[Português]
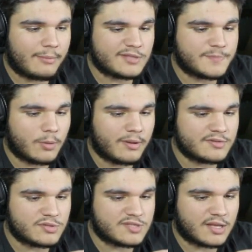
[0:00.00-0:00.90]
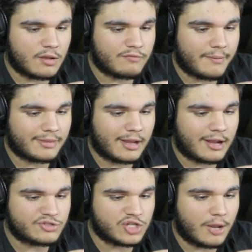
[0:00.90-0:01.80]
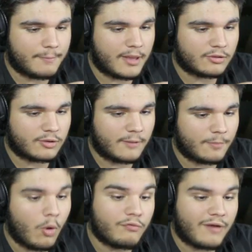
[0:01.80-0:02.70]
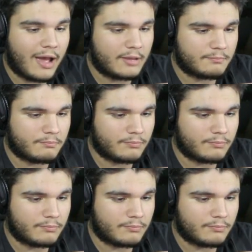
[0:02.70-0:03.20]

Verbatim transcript: mas pelo menos eu sei que ela não vai me atacar se chegar perto, né? Ou vai.